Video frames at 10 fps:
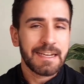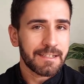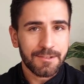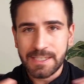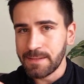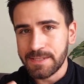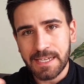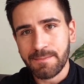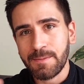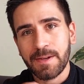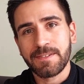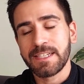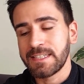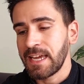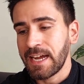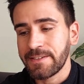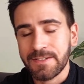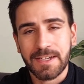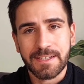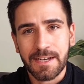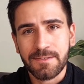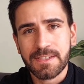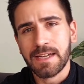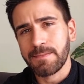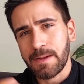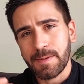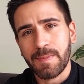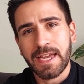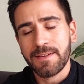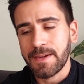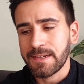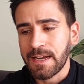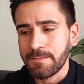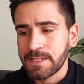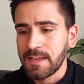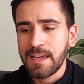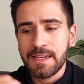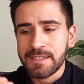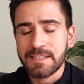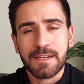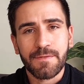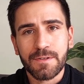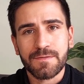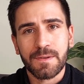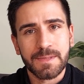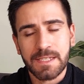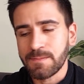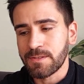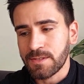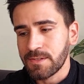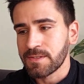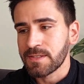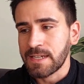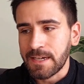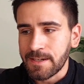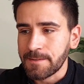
Natürlich gibt's da immer mal wieder die eine oder andere Ausnahme, aber im Allgemeinen, glaube ich, ist es eine Postformel, die man durchaus so sagen